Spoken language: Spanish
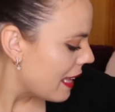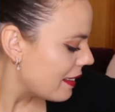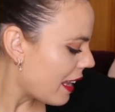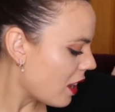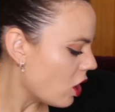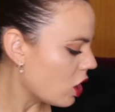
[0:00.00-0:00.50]

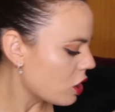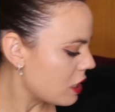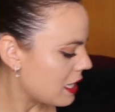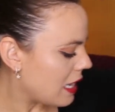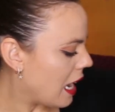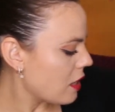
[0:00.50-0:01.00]
Tengo
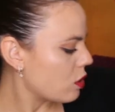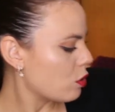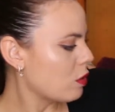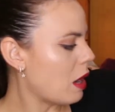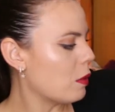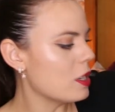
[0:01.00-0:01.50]
cositas,
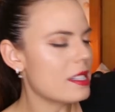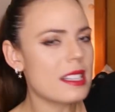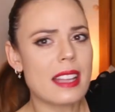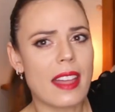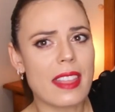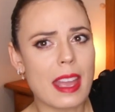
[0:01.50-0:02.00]
una
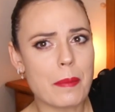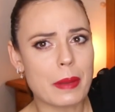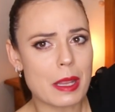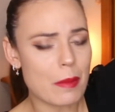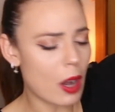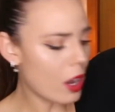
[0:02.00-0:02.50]
bolsita de
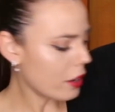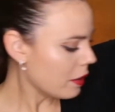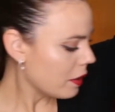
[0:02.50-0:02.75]
Primor